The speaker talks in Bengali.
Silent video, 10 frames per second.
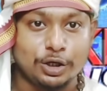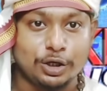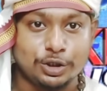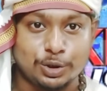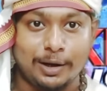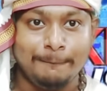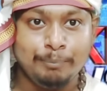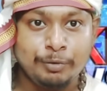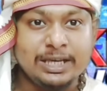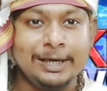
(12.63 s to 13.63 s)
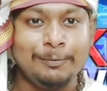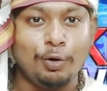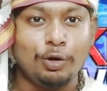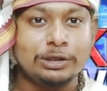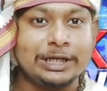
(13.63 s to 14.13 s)
কি বলছেন তিনি
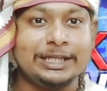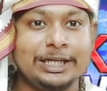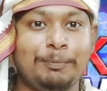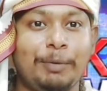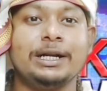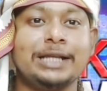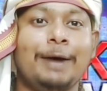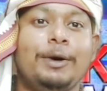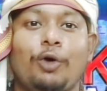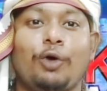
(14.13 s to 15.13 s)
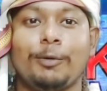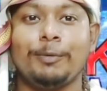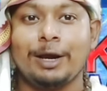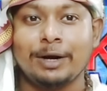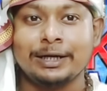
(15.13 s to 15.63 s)
প্রাইমারিতে আবার কবে আমরা
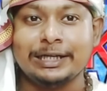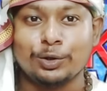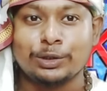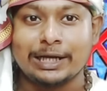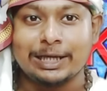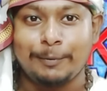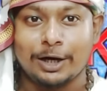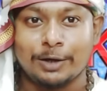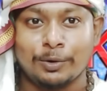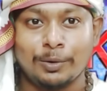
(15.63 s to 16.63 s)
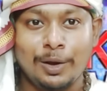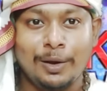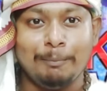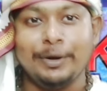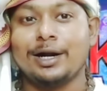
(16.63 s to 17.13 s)
নিয়োগ দেখতে পারবো
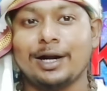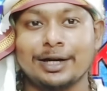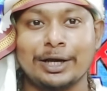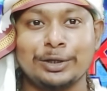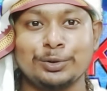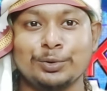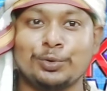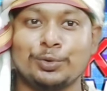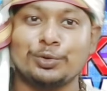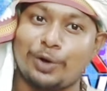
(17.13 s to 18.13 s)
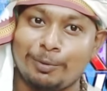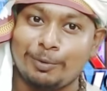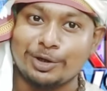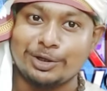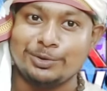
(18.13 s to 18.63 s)
বিরাট একটা কিন্তু খুশির
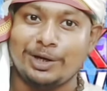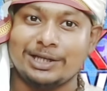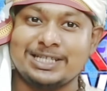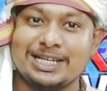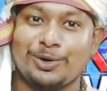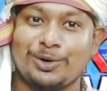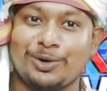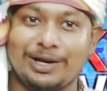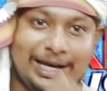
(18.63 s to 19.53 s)
খবরও কিন্তু আছে সঙ্গে